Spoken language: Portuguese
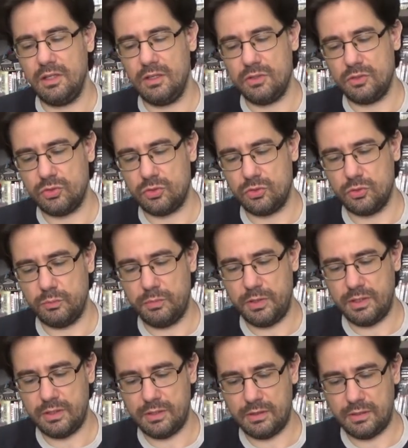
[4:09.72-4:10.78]

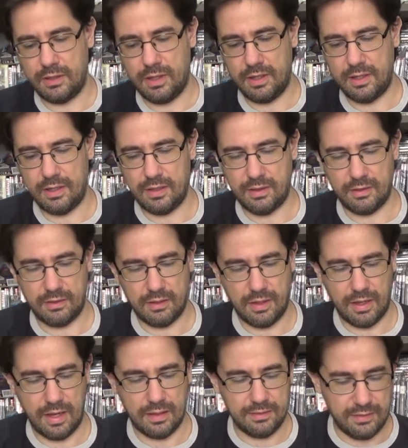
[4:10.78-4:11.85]
super é,
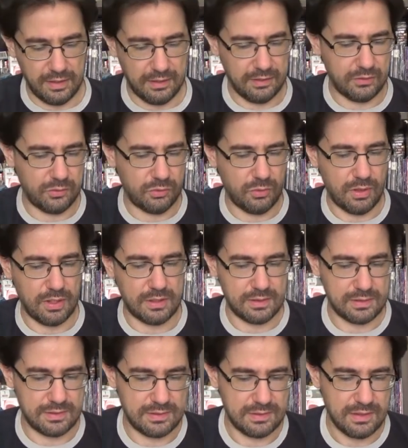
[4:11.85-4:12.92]
atento
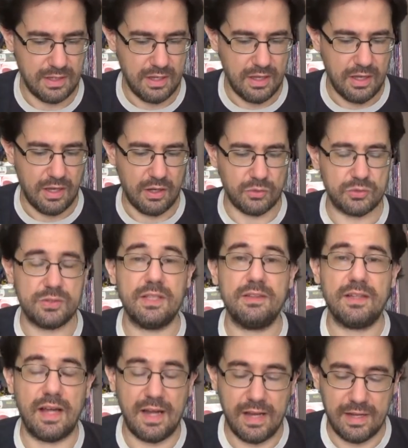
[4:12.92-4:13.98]
às, aos
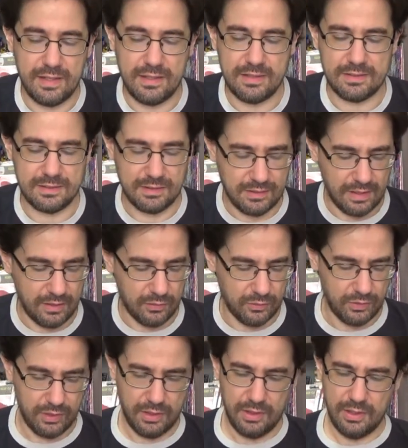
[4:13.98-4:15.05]
detalhes e
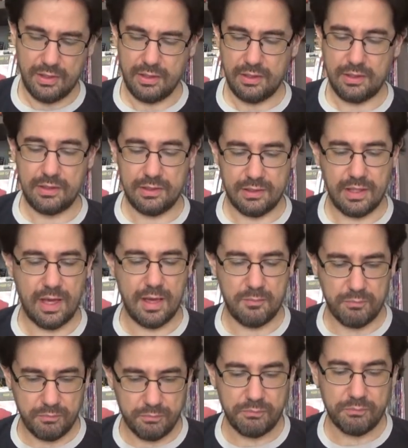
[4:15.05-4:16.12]
tal, e que é
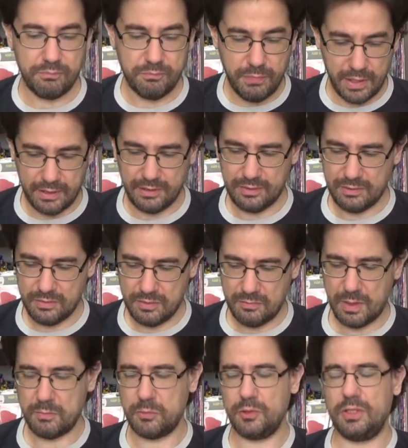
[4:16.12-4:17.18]
bem,
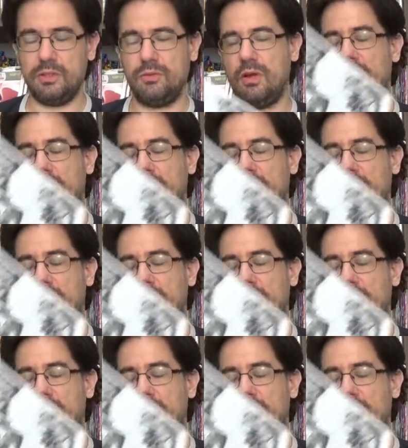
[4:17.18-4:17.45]
bem bonito.